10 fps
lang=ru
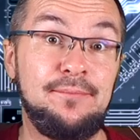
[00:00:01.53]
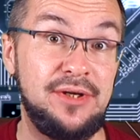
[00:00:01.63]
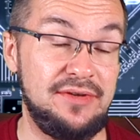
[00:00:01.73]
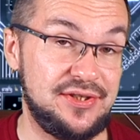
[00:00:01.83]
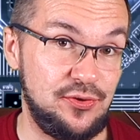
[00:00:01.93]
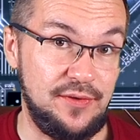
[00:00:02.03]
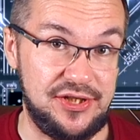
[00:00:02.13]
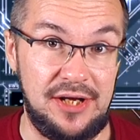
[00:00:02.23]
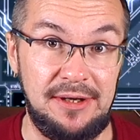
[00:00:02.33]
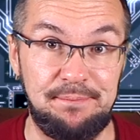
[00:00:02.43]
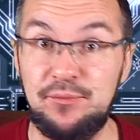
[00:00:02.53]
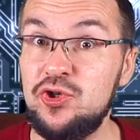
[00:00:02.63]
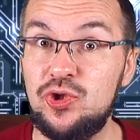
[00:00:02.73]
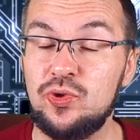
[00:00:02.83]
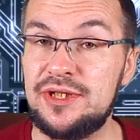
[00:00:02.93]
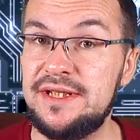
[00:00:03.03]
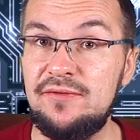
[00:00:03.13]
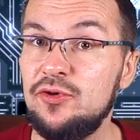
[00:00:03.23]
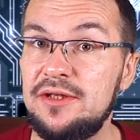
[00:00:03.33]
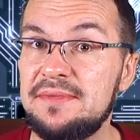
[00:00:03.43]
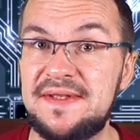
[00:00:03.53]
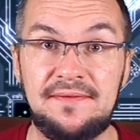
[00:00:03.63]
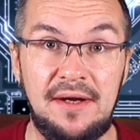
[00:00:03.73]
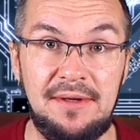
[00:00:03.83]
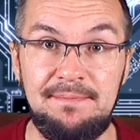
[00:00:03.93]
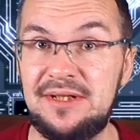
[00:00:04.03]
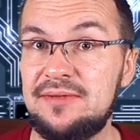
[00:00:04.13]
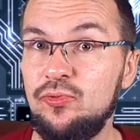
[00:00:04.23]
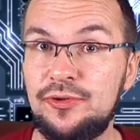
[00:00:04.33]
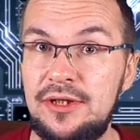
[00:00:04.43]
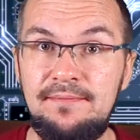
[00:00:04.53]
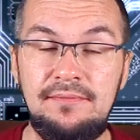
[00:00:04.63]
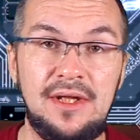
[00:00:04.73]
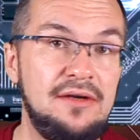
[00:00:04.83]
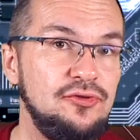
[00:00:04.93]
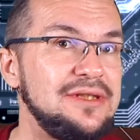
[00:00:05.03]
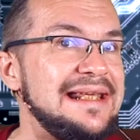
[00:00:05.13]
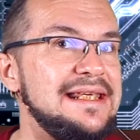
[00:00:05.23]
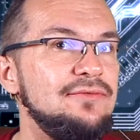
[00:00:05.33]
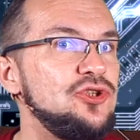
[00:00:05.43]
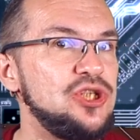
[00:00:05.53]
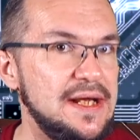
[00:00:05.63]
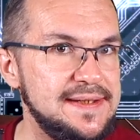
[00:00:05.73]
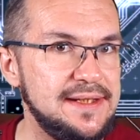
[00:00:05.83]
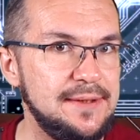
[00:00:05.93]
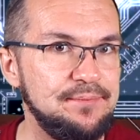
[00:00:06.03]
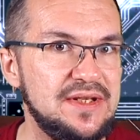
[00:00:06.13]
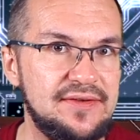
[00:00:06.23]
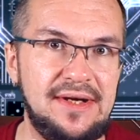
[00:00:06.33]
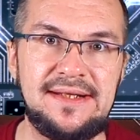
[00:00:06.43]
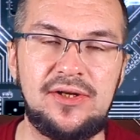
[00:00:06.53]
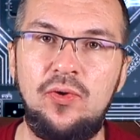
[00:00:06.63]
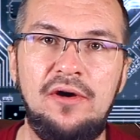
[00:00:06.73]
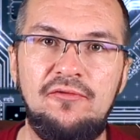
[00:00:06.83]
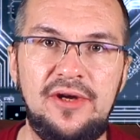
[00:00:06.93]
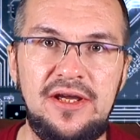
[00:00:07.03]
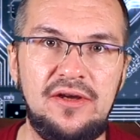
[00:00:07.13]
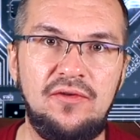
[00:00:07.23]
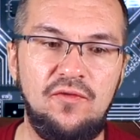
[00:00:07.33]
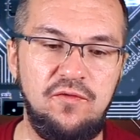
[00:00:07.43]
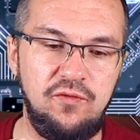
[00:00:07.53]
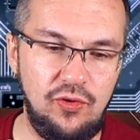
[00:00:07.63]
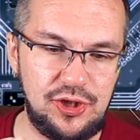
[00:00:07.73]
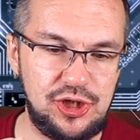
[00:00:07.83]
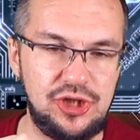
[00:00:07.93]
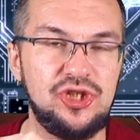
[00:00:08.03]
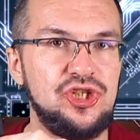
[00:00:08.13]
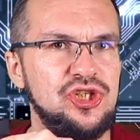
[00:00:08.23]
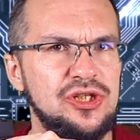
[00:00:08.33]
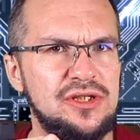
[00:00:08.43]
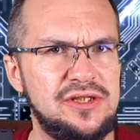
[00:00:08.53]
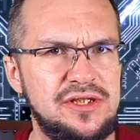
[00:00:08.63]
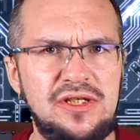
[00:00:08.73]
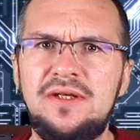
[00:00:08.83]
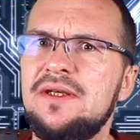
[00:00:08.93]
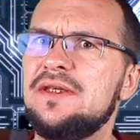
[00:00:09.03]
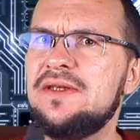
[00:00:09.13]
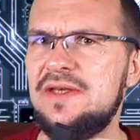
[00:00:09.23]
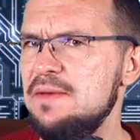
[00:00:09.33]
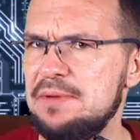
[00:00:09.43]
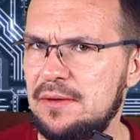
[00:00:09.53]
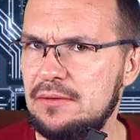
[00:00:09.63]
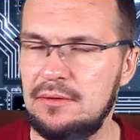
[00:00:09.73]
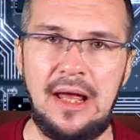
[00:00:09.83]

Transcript: Приветствую, уважаемые! Ну что ж, сегодня мы с вами посмотрим на вот такие вот часики. Называется Huawei Watch GT Tiber.